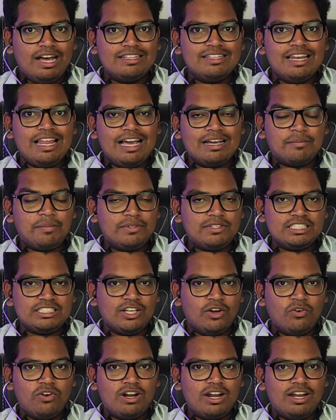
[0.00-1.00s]
అది లేకపోతే
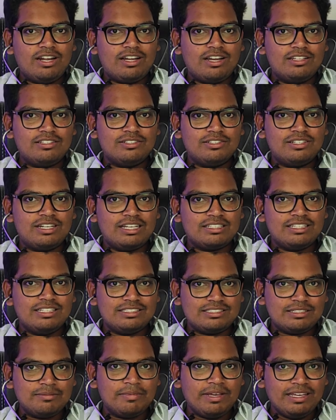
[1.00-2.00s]
సౌండ్ రావట్లేదు నాకు
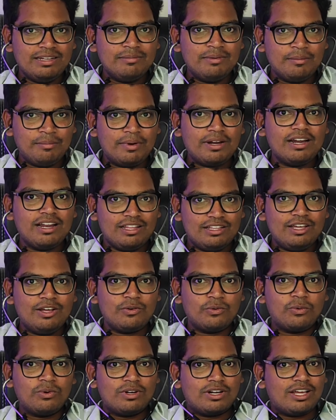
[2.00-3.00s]
తెలిసి మెయిన్ మెమరీ అదే
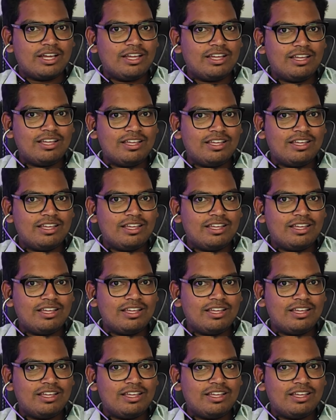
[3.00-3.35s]
అనుకుంటా